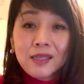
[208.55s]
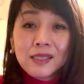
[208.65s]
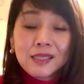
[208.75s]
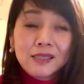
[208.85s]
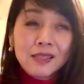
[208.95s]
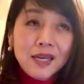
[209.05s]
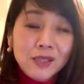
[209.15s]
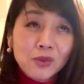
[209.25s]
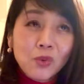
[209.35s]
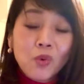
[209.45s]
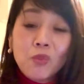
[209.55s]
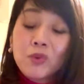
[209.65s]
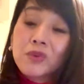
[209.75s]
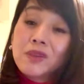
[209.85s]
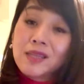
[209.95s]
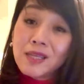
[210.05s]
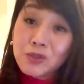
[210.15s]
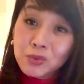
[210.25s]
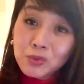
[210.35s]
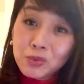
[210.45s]
したいと思って
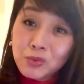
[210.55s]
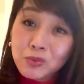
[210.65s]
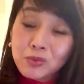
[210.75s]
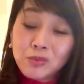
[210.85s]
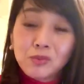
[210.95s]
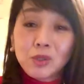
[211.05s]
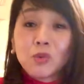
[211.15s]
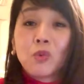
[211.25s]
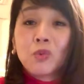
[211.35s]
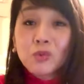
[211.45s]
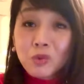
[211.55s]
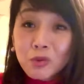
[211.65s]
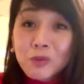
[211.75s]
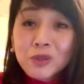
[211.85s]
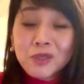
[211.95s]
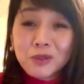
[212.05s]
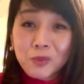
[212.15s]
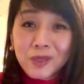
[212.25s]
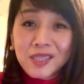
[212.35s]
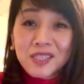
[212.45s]
るだと本当に思ってるで
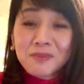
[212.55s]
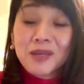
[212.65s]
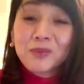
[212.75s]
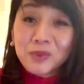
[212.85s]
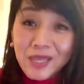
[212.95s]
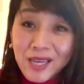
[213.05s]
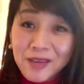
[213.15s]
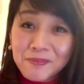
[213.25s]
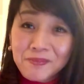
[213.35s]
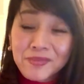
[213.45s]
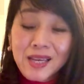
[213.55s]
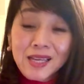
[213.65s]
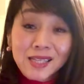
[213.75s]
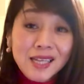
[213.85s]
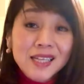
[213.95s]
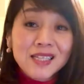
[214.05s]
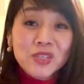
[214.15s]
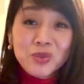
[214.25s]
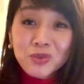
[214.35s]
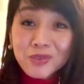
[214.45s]
終わってしまうので何々
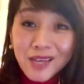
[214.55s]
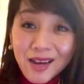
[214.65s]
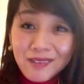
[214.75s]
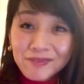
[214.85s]
するんだっ